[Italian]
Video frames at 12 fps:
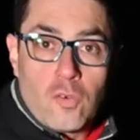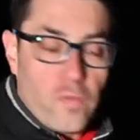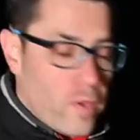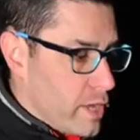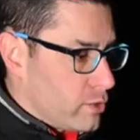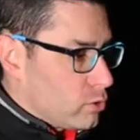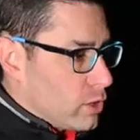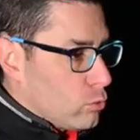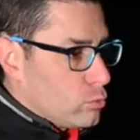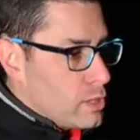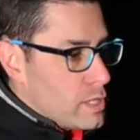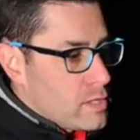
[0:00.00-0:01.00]
offerto
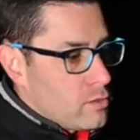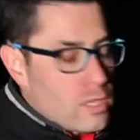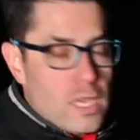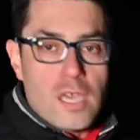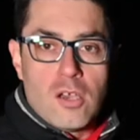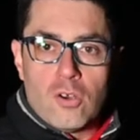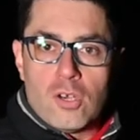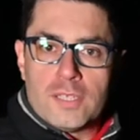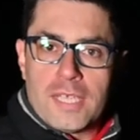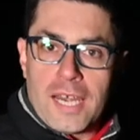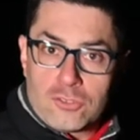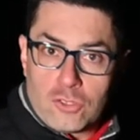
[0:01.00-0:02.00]
dall'utilizzo di Eagle
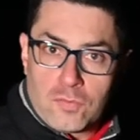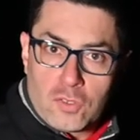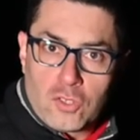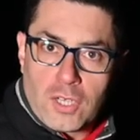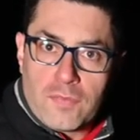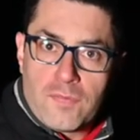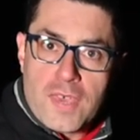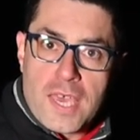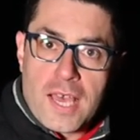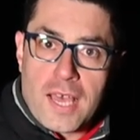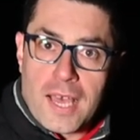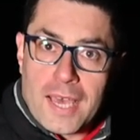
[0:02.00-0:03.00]

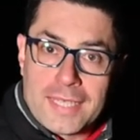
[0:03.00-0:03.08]
nell'astrofotografia